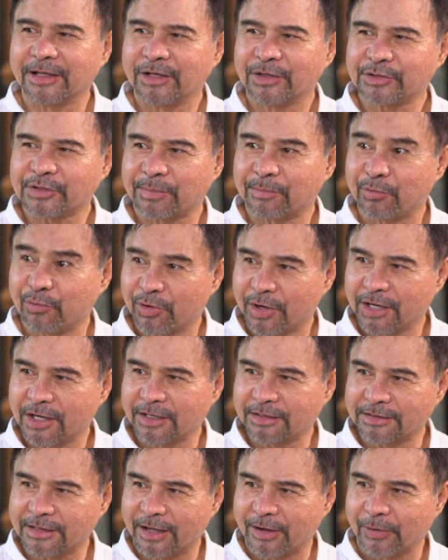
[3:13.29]
sa buhay
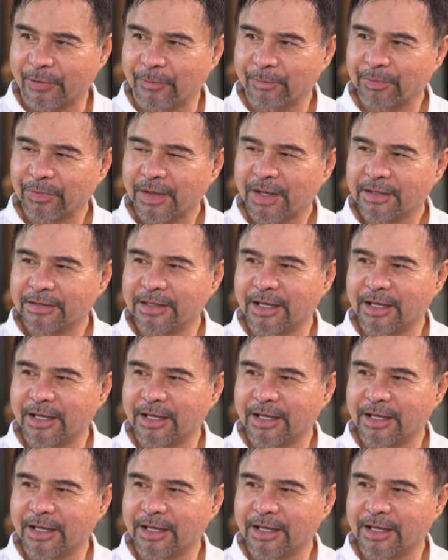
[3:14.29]
ng tao. Mm-hmm.